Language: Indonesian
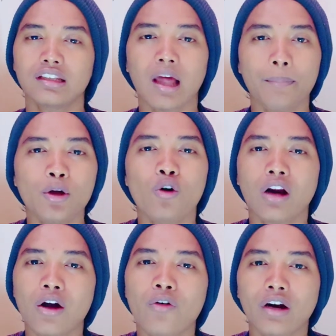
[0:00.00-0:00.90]
Tetapi
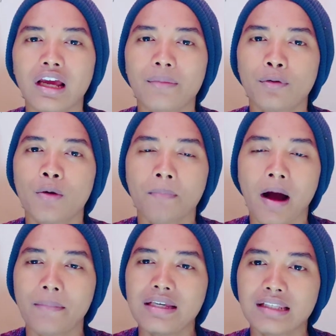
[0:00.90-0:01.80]
orang-orang yang belum
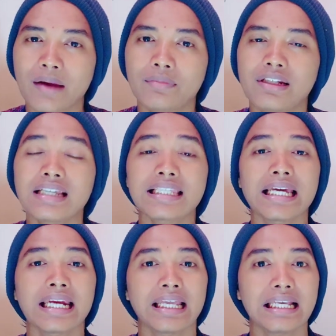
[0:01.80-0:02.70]
paham Islam Dia
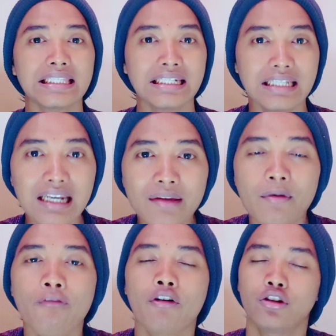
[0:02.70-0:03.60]
seenaknya sendiri
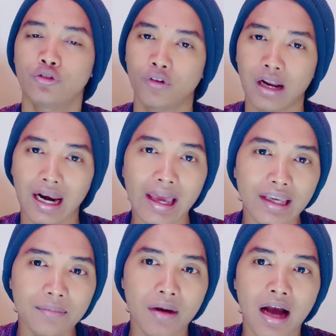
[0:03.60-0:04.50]
memfonis orang
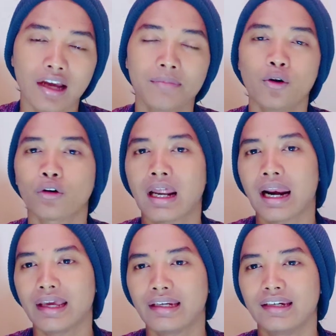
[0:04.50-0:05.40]
lain Menghakimi
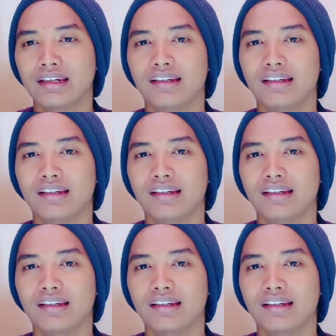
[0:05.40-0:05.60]
orang lain